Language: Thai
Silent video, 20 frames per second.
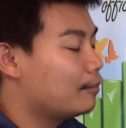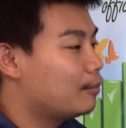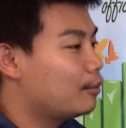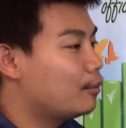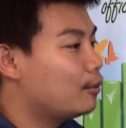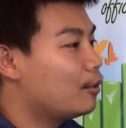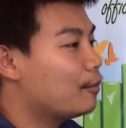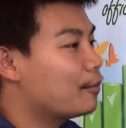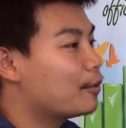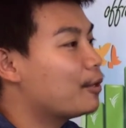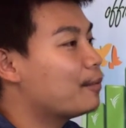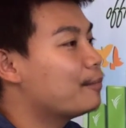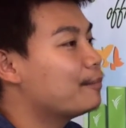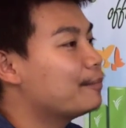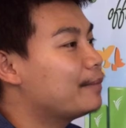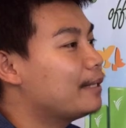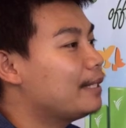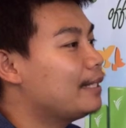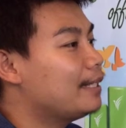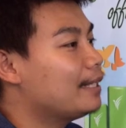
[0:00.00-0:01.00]
ผู้อบรม
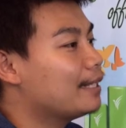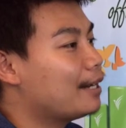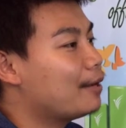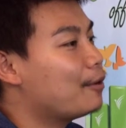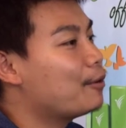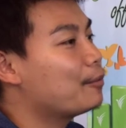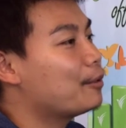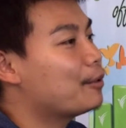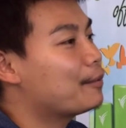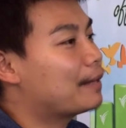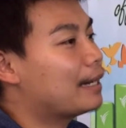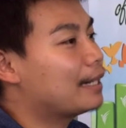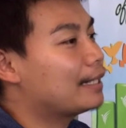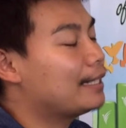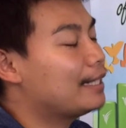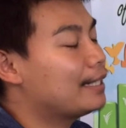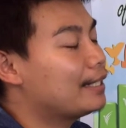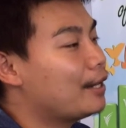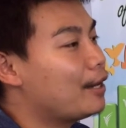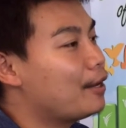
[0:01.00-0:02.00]
ที่เข้าอบรมครั้ง
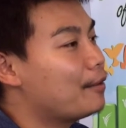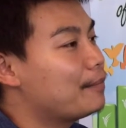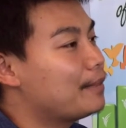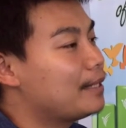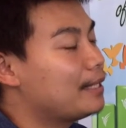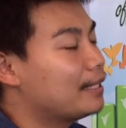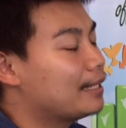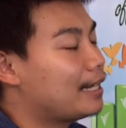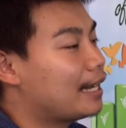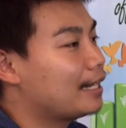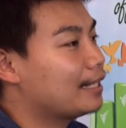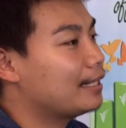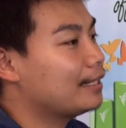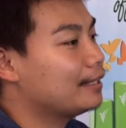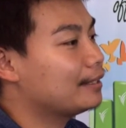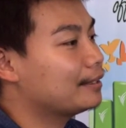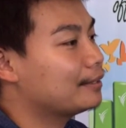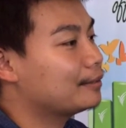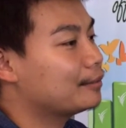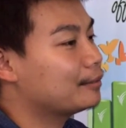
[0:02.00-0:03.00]
นี้ก็มีทั้ง
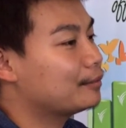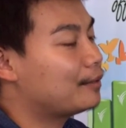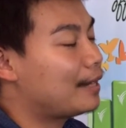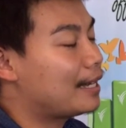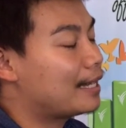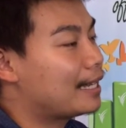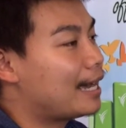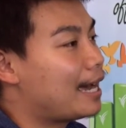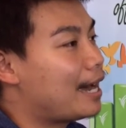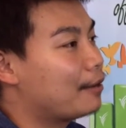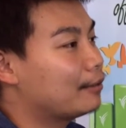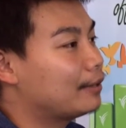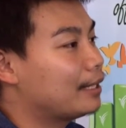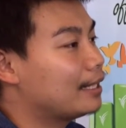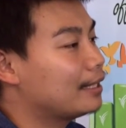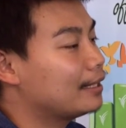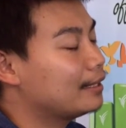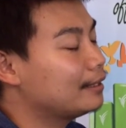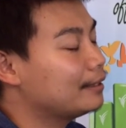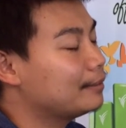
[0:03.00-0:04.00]
ฝ่ายข่าว
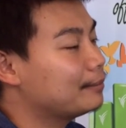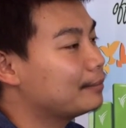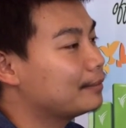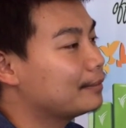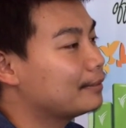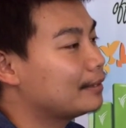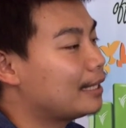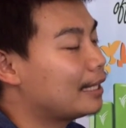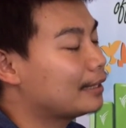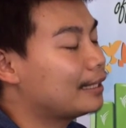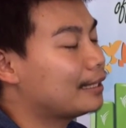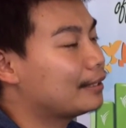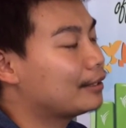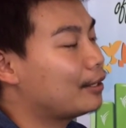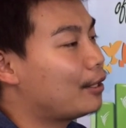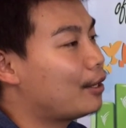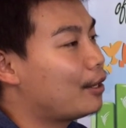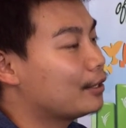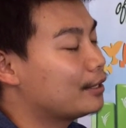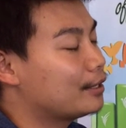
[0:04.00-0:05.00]
ทั้งช่างตัด
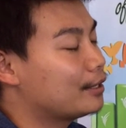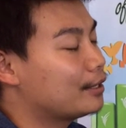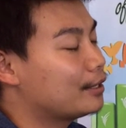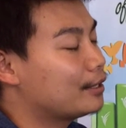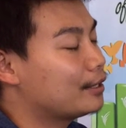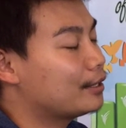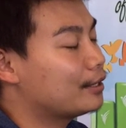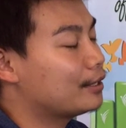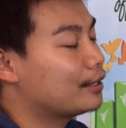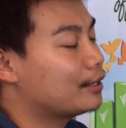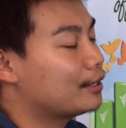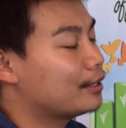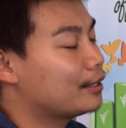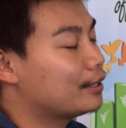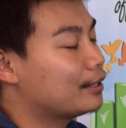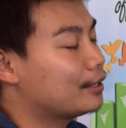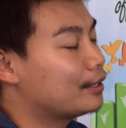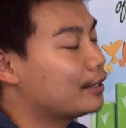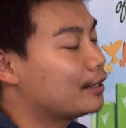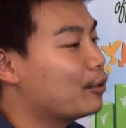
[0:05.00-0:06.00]
ต่อช่างภาพนะครับ
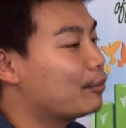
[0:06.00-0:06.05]
มีทั้